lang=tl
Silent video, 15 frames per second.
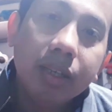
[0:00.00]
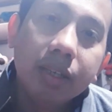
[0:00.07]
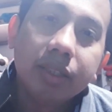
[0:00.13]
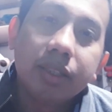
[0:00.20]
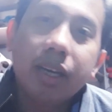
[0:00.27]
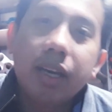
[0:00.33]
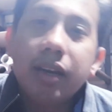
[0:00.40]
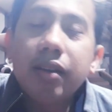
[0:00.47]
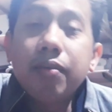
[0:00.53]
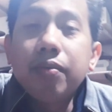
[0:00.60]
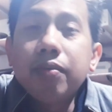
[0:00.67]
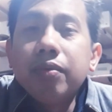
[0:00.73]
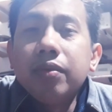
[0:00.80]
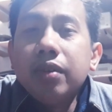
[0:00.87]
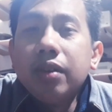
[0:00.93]
sa
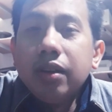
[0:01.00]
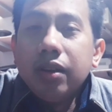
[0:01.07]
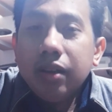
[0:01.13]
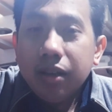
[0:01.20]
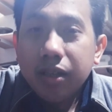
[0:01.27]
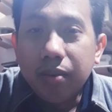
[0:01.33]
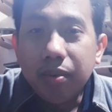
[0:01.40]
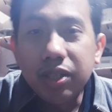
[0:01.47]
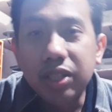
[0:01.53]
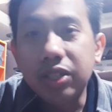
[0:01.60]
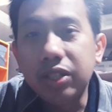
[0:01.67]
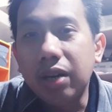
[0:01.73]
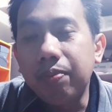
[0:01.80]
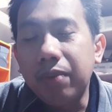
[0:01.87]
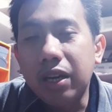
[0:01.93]
sa machine
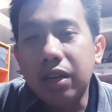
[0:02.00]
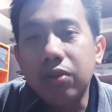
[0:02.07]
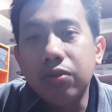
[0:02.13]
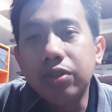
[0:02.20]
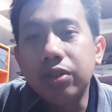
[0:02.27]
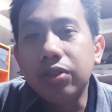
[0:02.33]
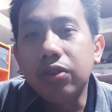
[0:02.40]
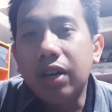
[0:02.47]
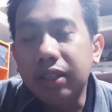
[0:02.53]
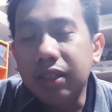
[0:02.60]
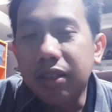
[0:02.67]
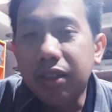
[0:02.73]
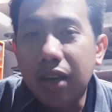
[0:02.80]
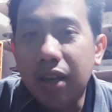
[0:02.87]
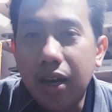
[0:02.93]
shop para kunin yung
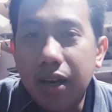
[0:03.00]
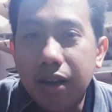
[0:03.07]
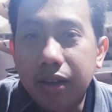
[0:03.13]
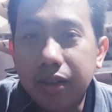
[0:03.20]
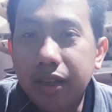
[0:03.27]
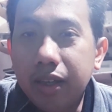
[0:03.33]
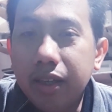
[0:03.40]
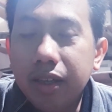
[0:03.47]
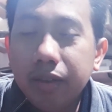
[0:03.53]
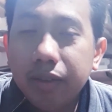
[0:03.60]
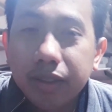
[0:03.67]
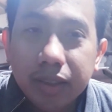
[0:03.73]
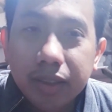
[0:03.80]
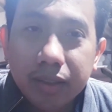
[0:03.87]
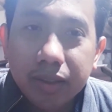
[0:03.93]
ating uh, gear
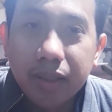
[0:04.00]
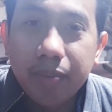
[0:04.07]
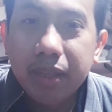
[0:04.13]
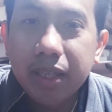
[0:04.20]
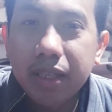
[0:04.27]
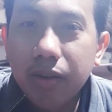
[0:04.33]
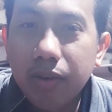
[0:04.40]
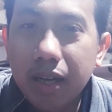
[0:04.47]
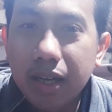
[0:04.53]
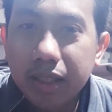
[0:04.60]
na pinagawa